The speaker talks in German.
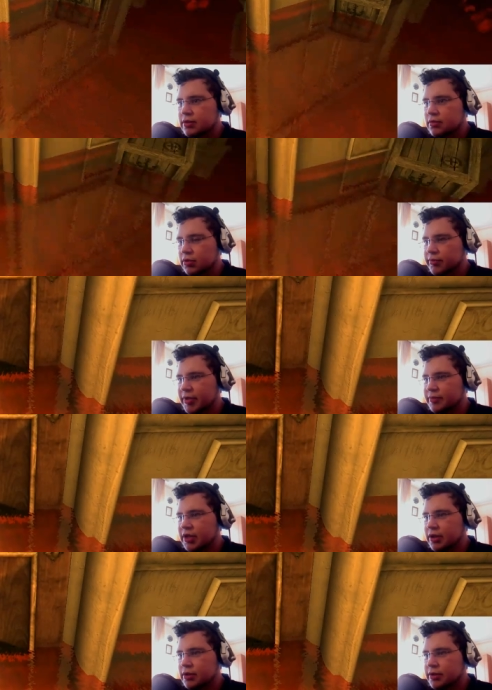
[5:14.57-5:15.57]
Oder Moment
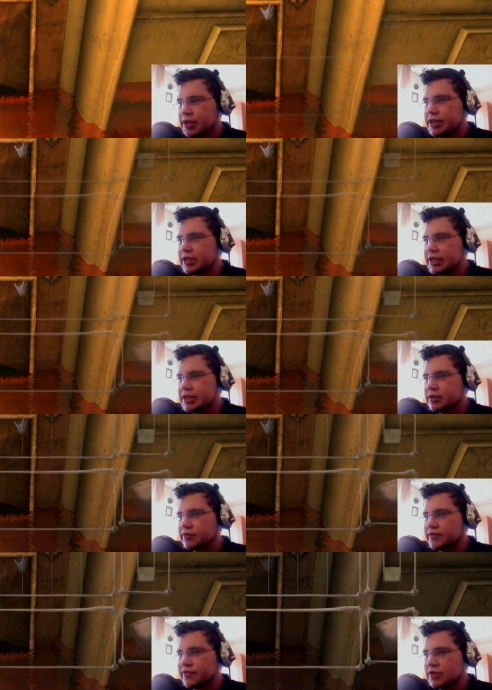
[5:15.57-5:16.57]
mal. Ne, die geht echt nicht
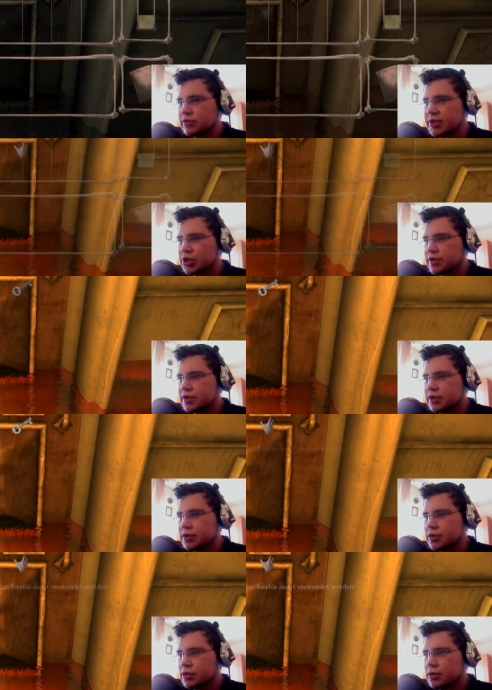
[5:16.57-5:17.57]
auf. Ich versuche mal die Schlüssel.
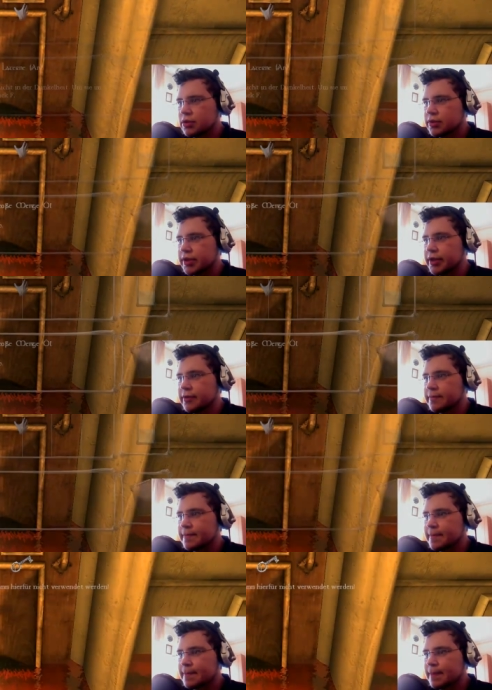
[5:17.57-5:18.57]
Nein.
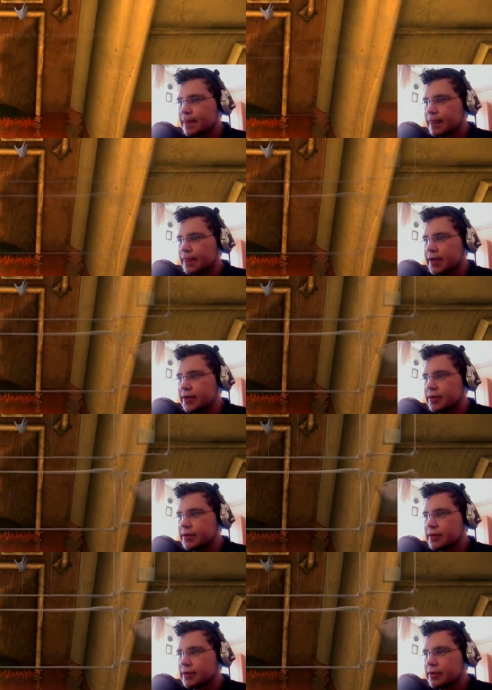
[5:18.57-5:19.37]
Nein.